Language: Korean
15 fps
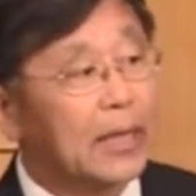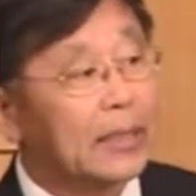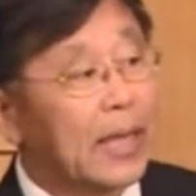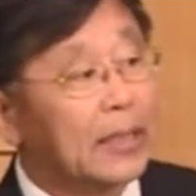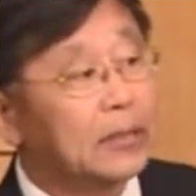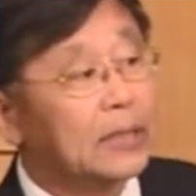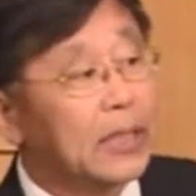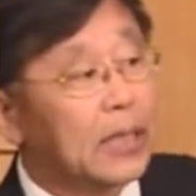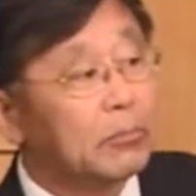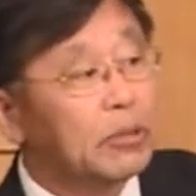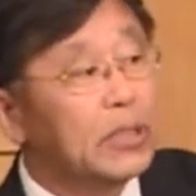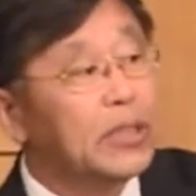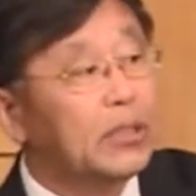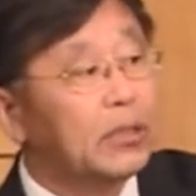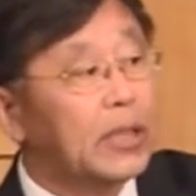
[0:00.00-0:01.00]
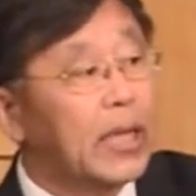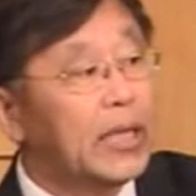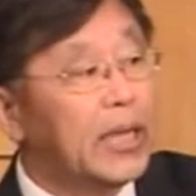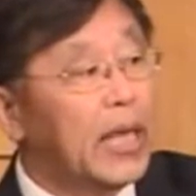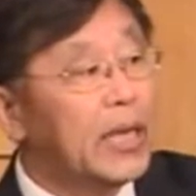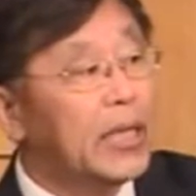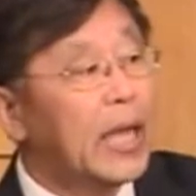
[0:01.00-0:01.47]
다른 사람들 은 이렇게
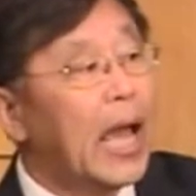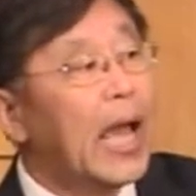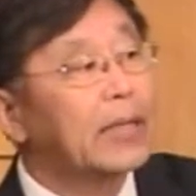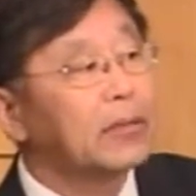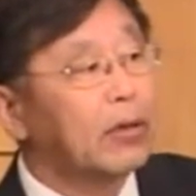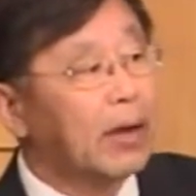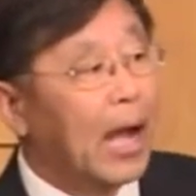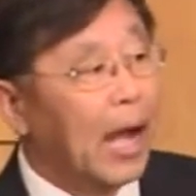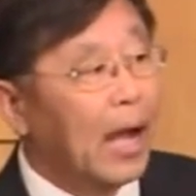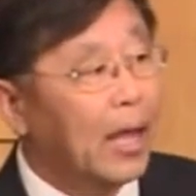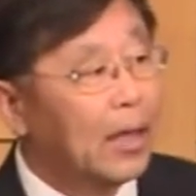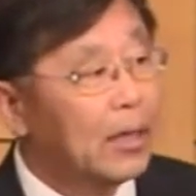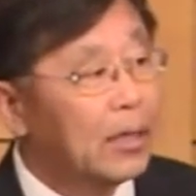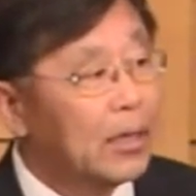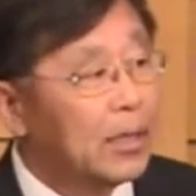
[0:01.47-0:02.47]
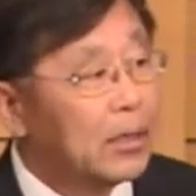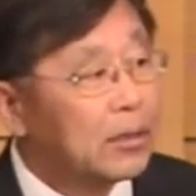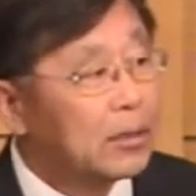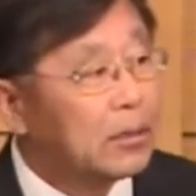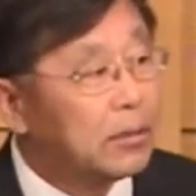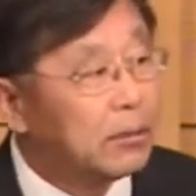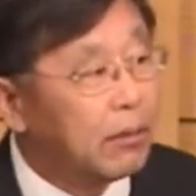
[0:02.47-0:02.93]
얘기하더라.
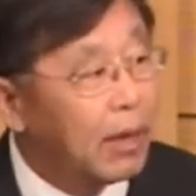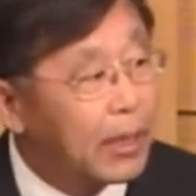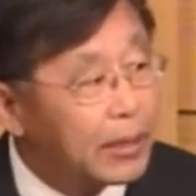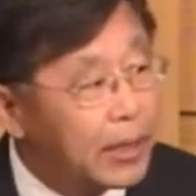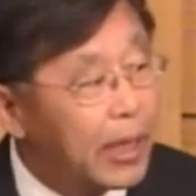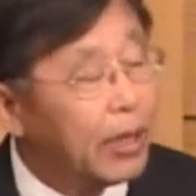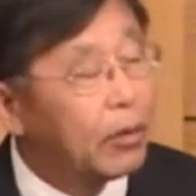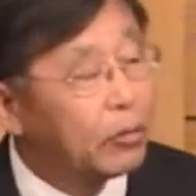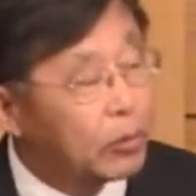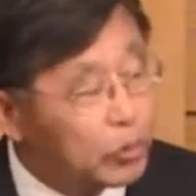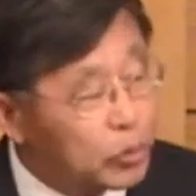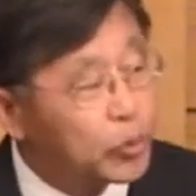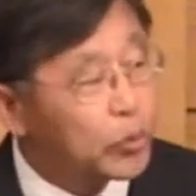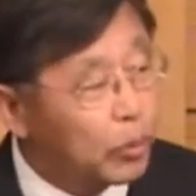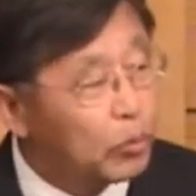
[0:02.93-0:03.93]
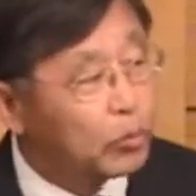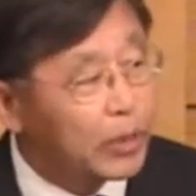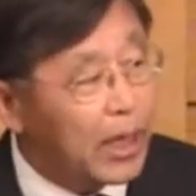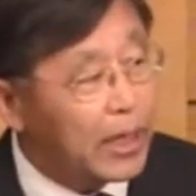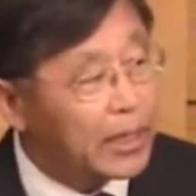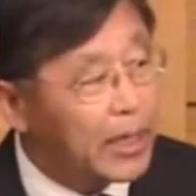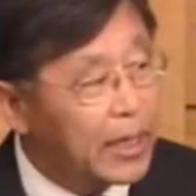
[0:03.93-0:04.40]
그러한 내용을 주로
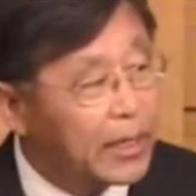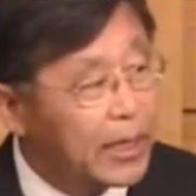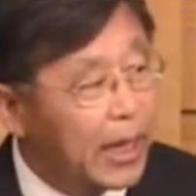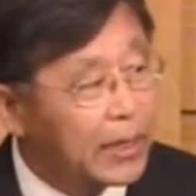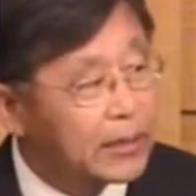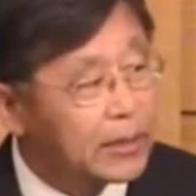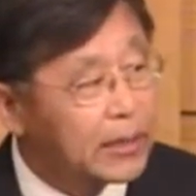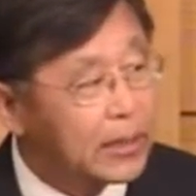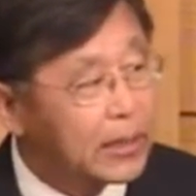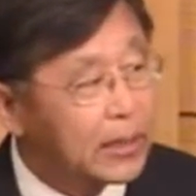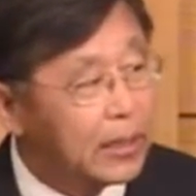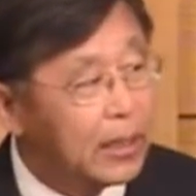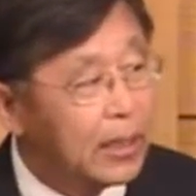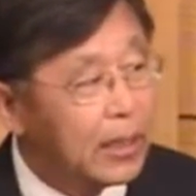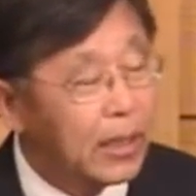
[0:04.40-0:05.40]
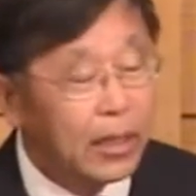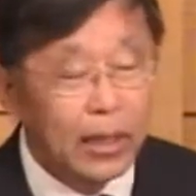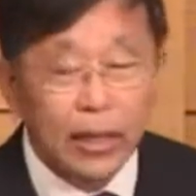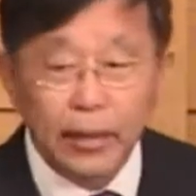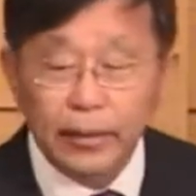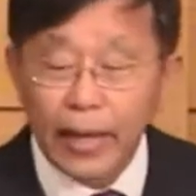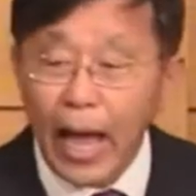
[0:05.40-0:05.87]
우리가 얘기하지
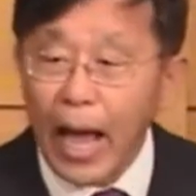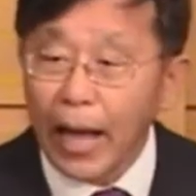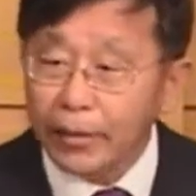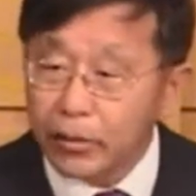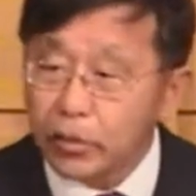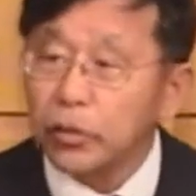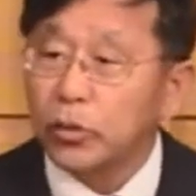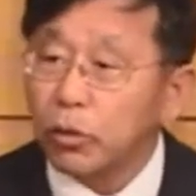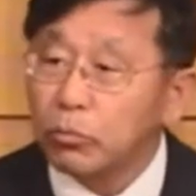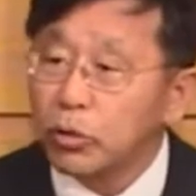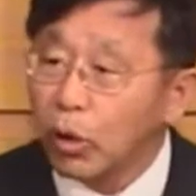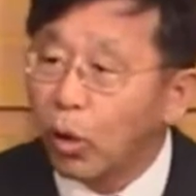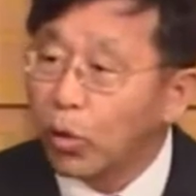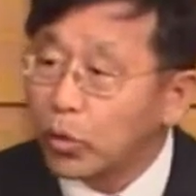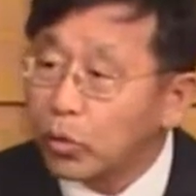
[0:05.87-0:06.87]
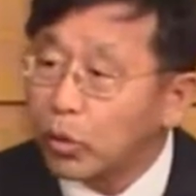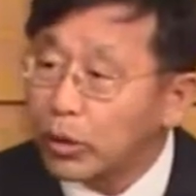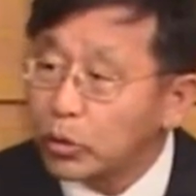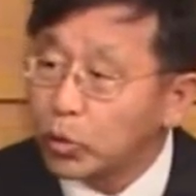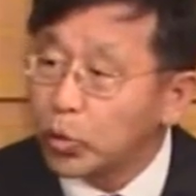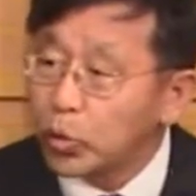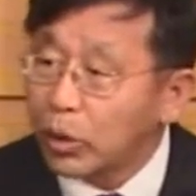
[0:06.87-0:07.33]
나는 그러면
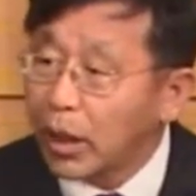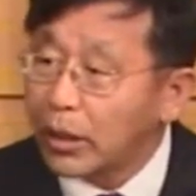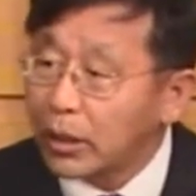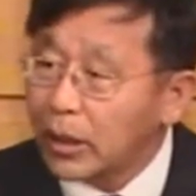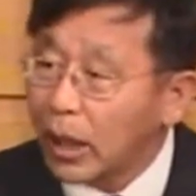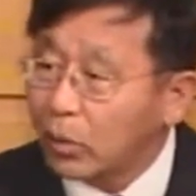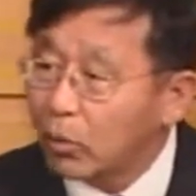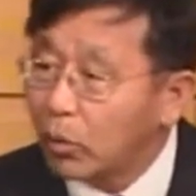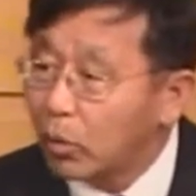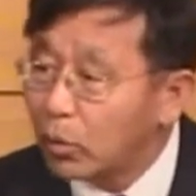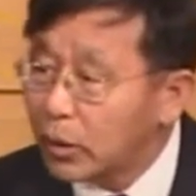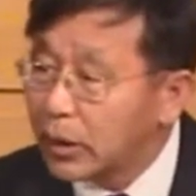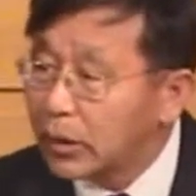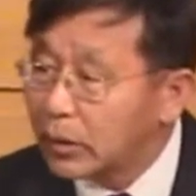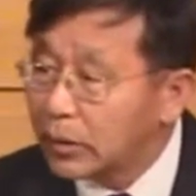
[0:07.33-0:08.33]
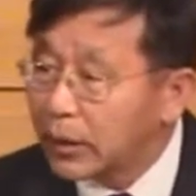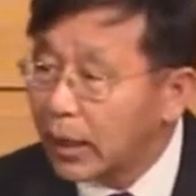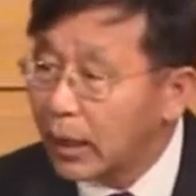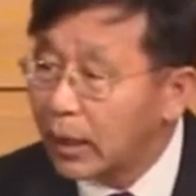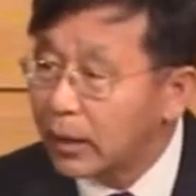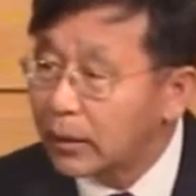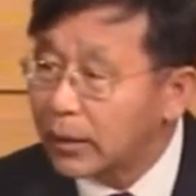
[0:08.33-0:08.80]
어떠한 주관을 갖고
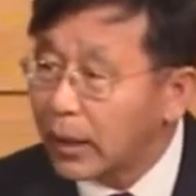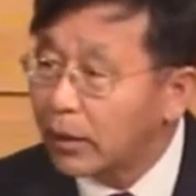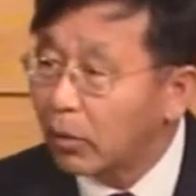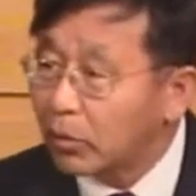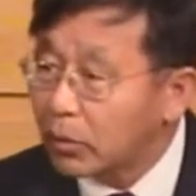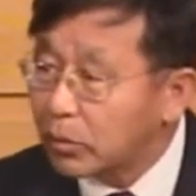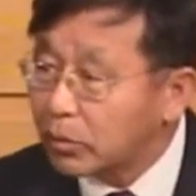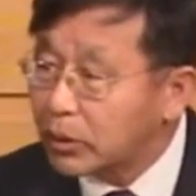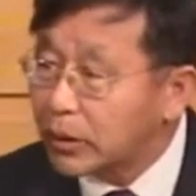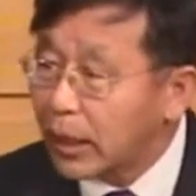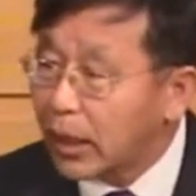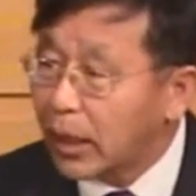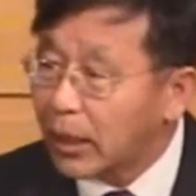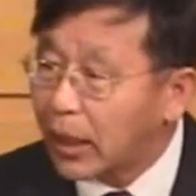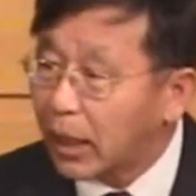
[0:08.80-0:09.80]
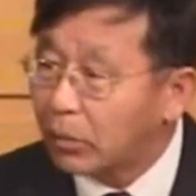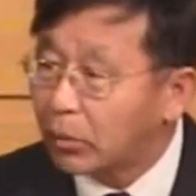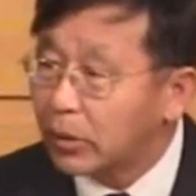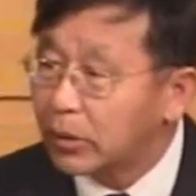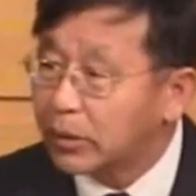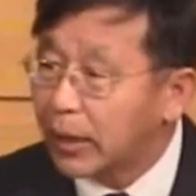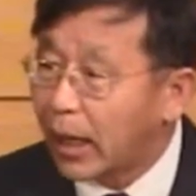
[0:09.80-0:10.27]
있느냐? 난 어떤 생각을
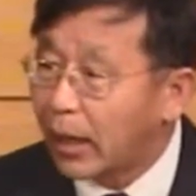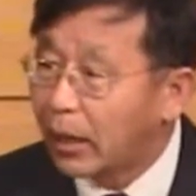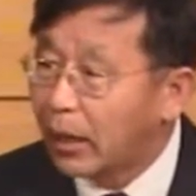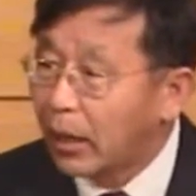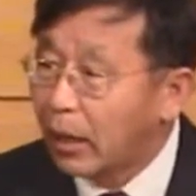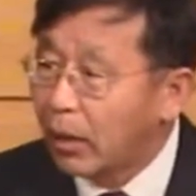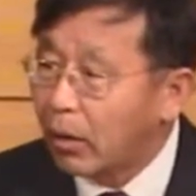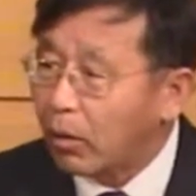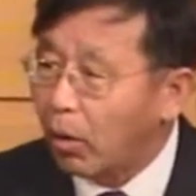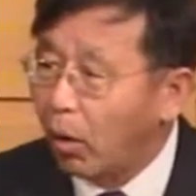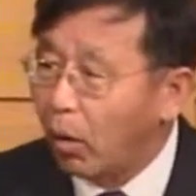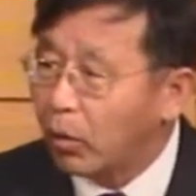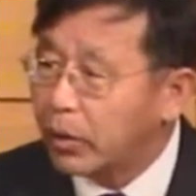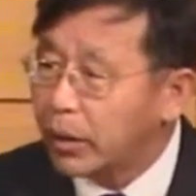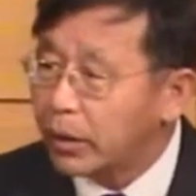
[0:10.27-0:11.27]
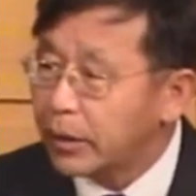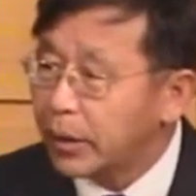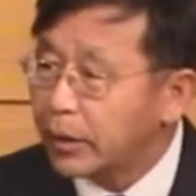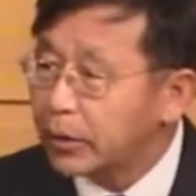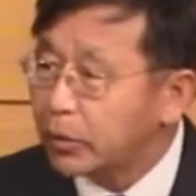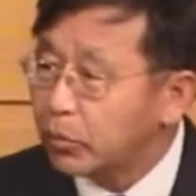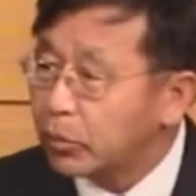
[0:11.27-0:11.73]
갖고 있느냐? 거기에
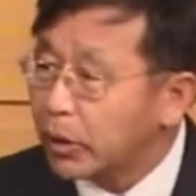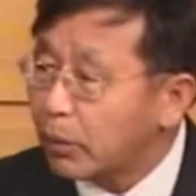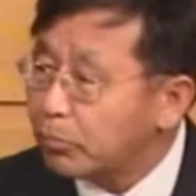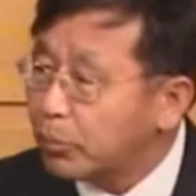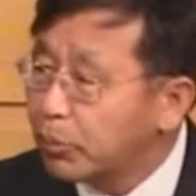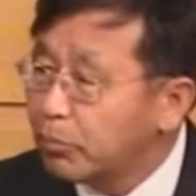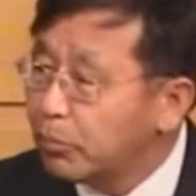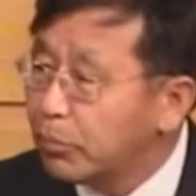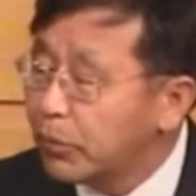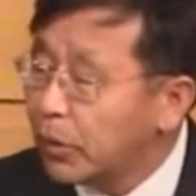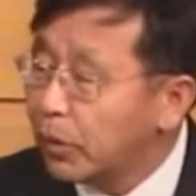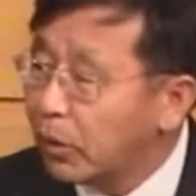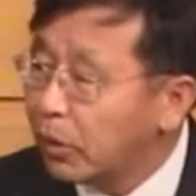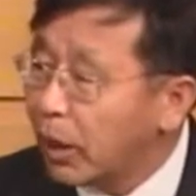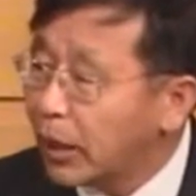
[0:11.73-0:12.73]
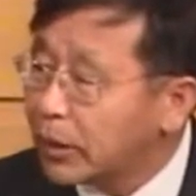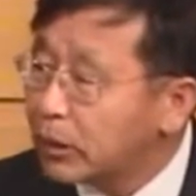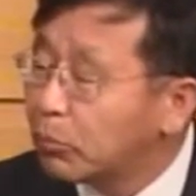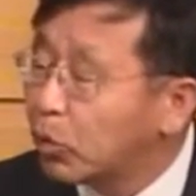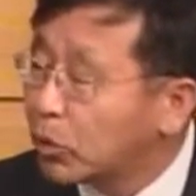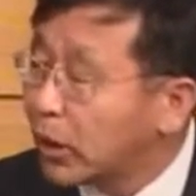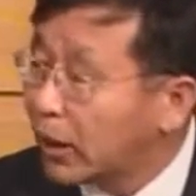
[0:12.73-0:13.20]
대해서 우리가 분명하지
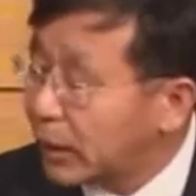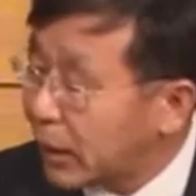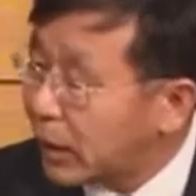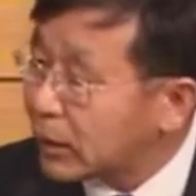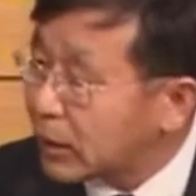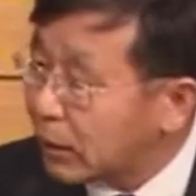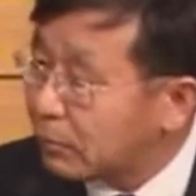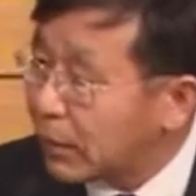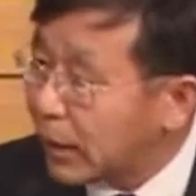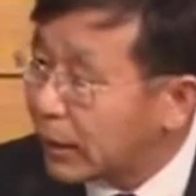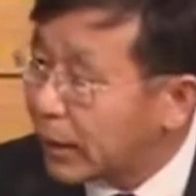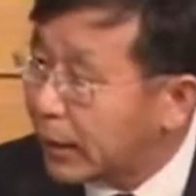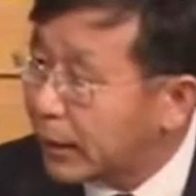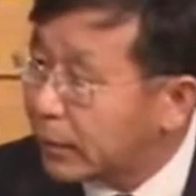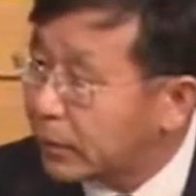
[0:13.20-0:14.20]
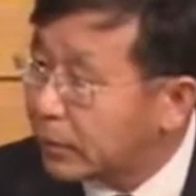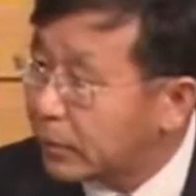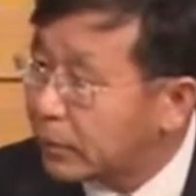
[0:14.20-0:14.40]
못할 때가 참 많아요.